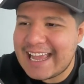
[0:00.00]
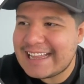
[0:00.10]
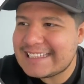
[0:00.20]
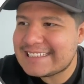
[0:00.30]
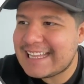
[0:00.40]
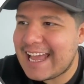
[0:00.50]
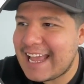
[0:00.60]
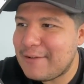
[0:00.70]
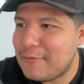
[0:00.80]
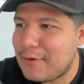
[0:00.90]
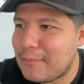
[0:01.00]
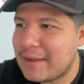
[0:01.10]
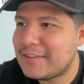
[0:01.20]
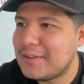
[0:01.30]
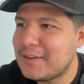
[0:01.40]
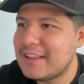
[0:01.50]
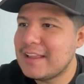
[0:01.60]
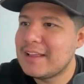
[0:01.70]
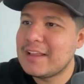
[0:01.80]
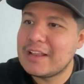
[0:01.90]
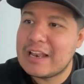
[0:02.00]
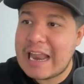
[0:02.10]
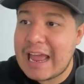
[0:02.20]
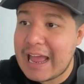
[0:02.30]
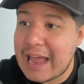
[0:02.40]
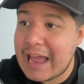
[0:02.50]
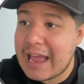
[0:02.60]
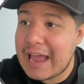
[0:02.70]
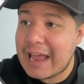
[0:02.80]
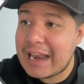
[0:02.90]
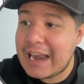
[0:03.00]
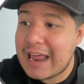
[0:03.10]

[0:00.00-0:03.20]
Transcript: en esta información, la,